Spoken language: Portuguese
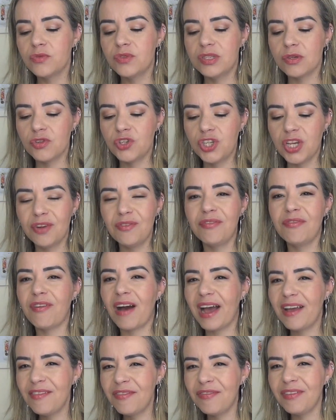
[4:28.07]
O seu cheiro
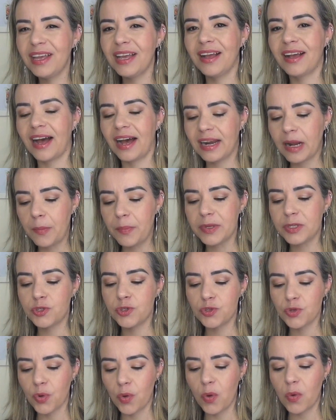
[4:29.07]
vai ficar na
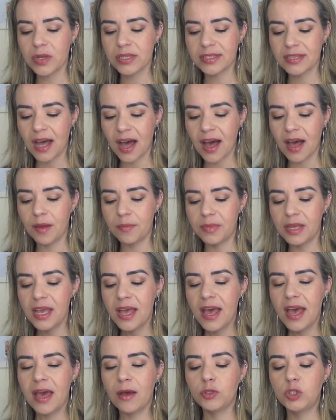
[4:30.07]
pessoa, sabe?
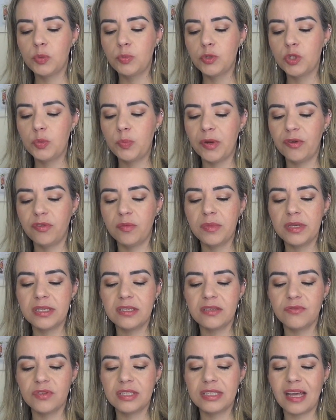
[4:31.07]
É o tipo de perfume que
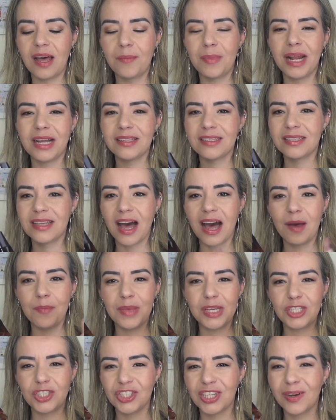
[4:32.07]
se você abraçar,
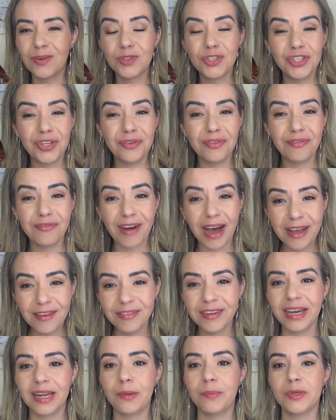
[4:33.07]
beijar, o cheiro vai
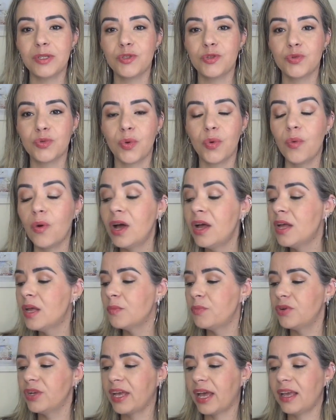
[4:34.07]
ficar na pessoa,
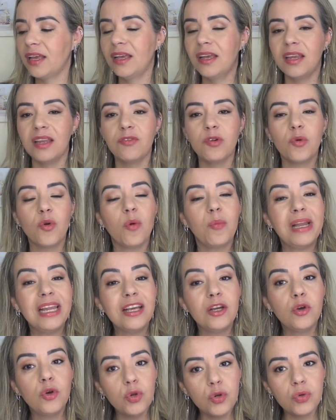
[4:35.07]
porque é incrível como
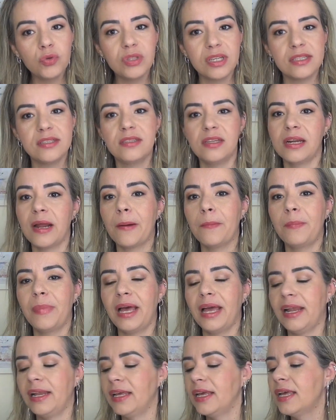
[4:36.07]
ele gruda assim na
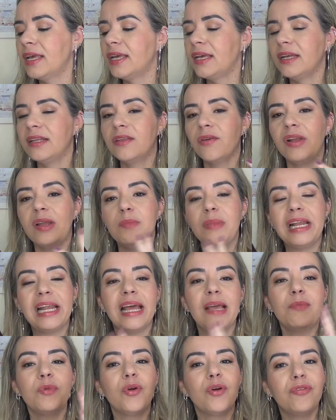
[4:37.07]
pele. Então ele me
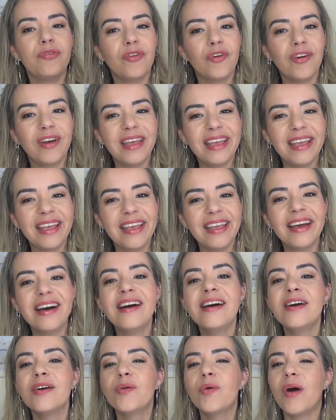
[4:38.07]
lembra o
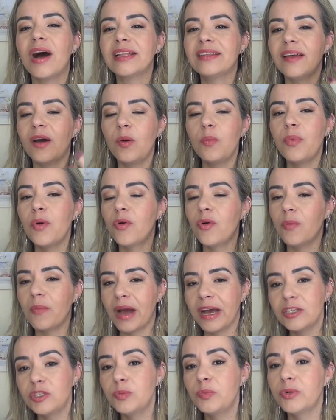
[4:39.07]
Euforia, com até um pouco
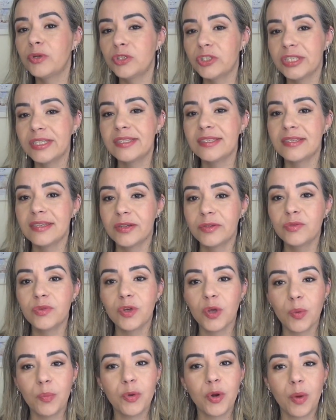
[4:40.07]
mais de projeção do
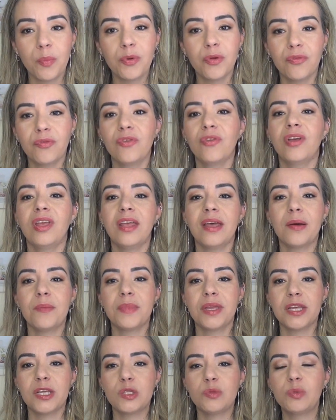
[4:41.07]
que o próprio Euforria
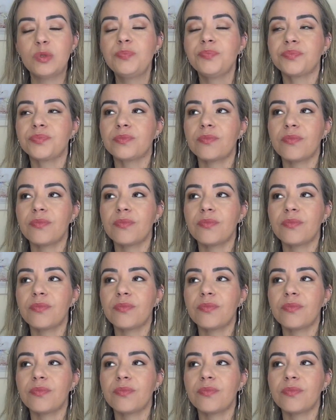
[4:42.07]
mesmo.